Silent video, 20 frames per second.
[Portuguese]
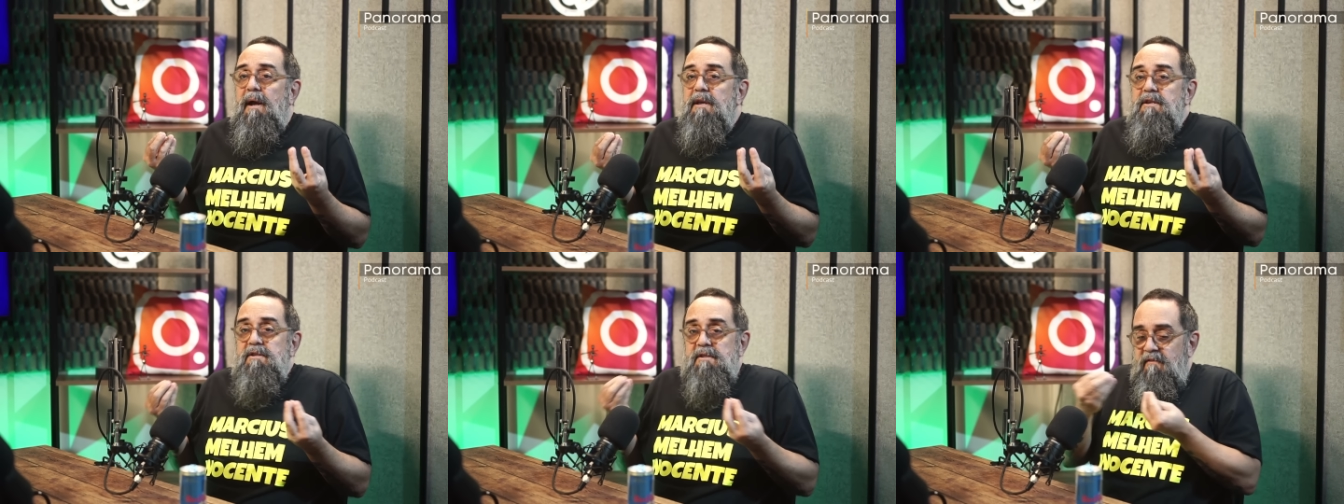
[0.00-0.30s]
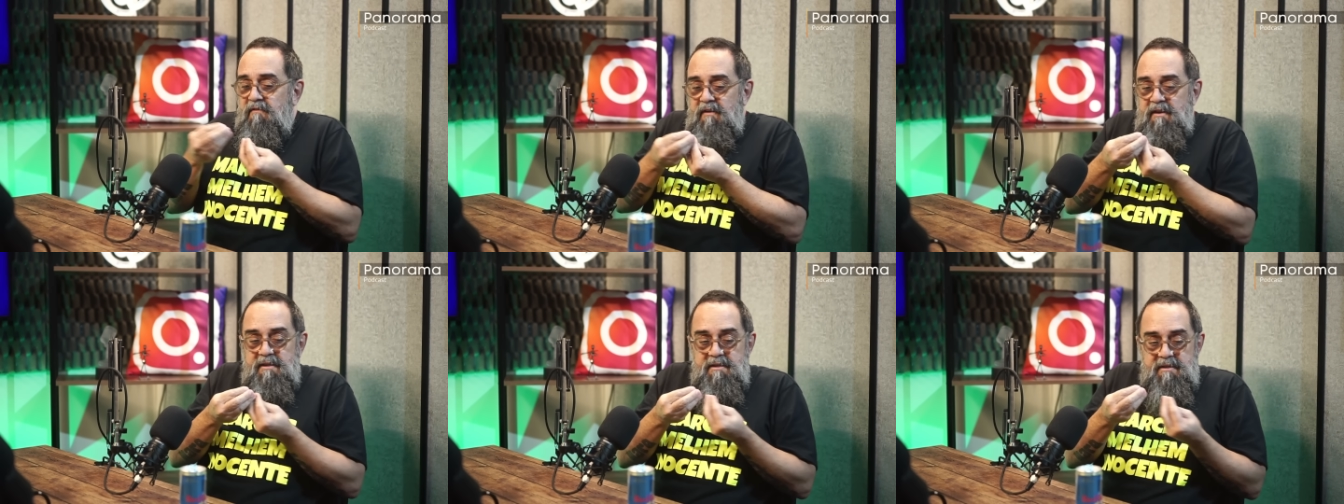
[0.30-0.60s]
As
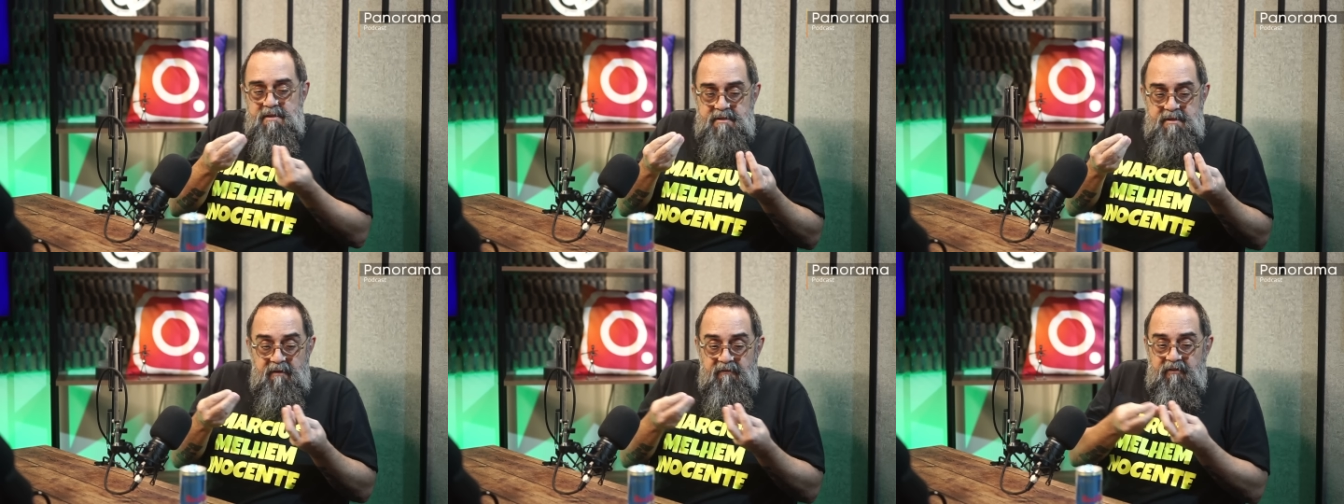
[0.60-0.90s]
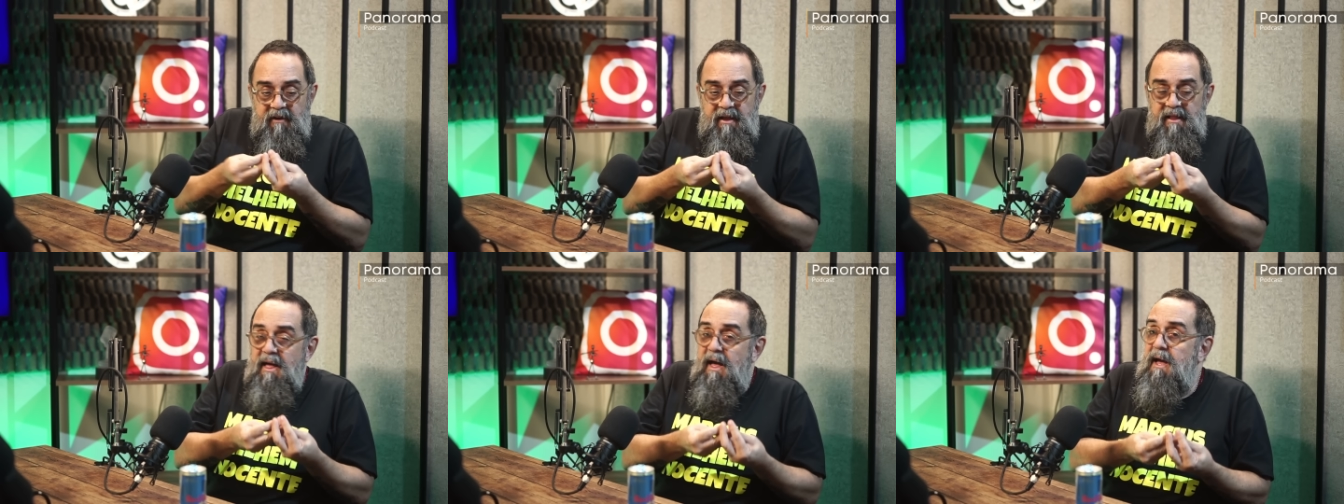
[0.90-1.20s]
TVs se
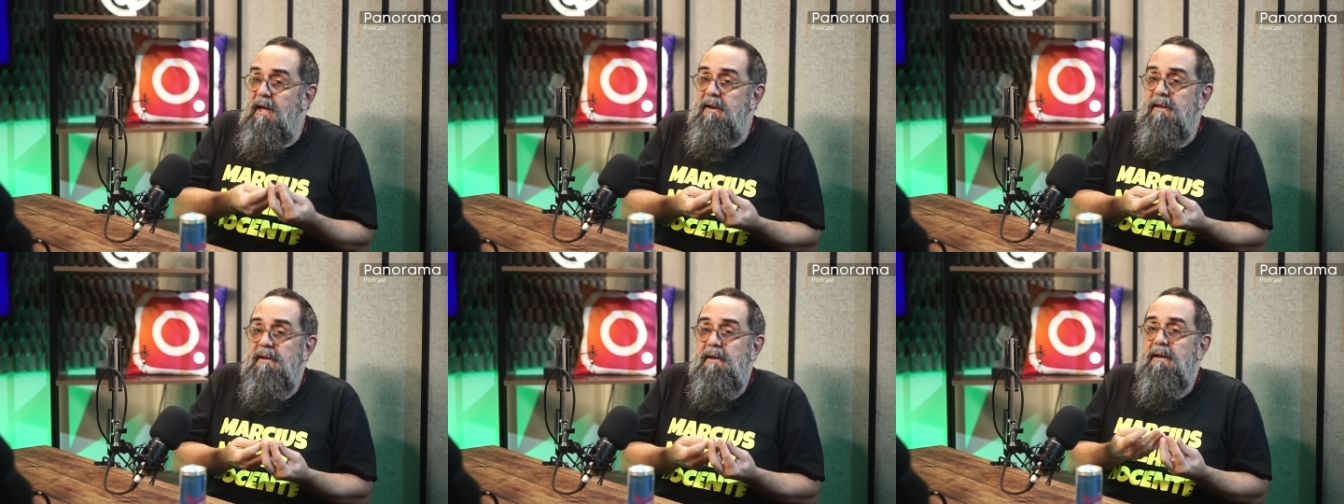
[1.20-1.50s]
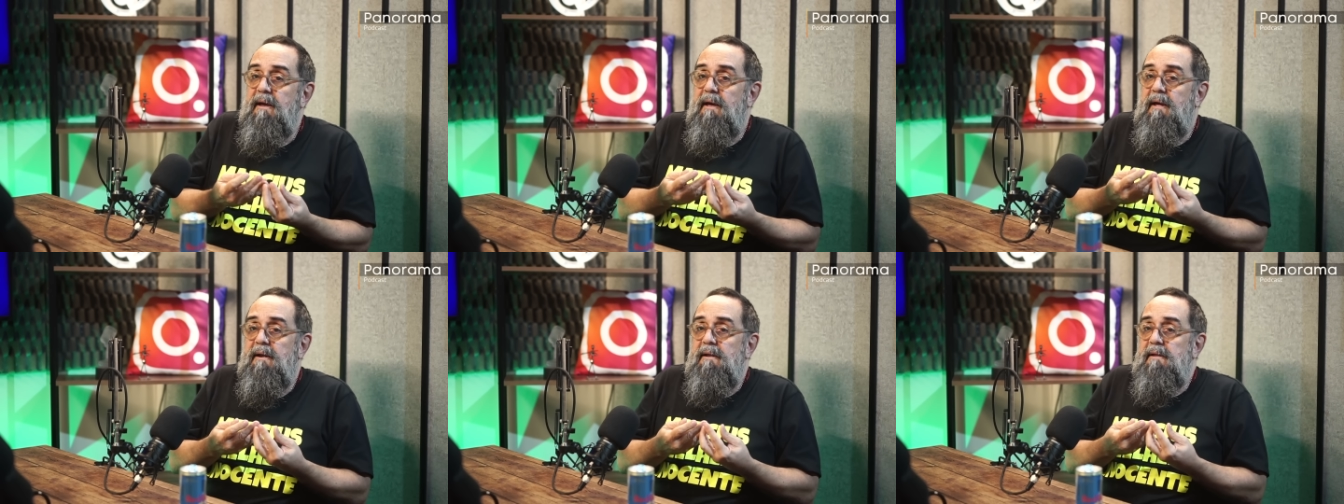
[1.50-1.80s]
falarem,
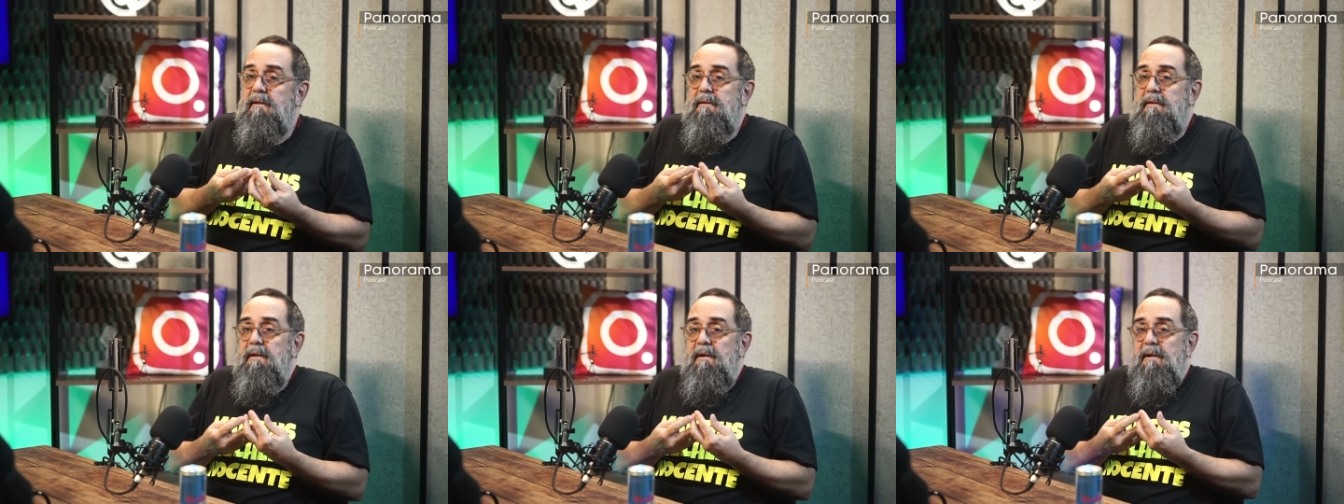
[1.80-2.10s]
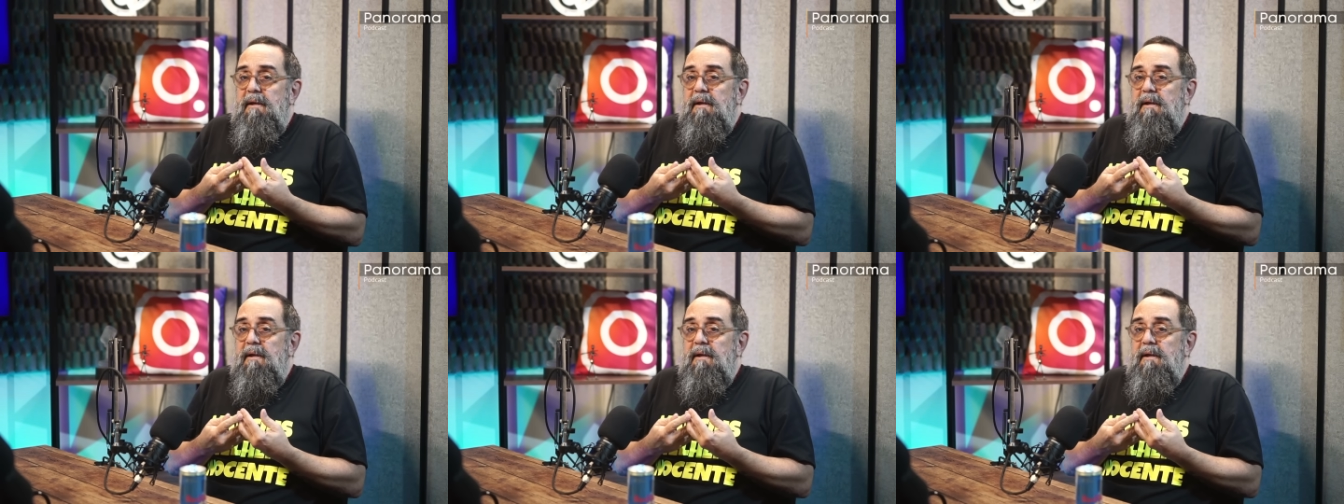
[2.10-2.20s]
tá cara.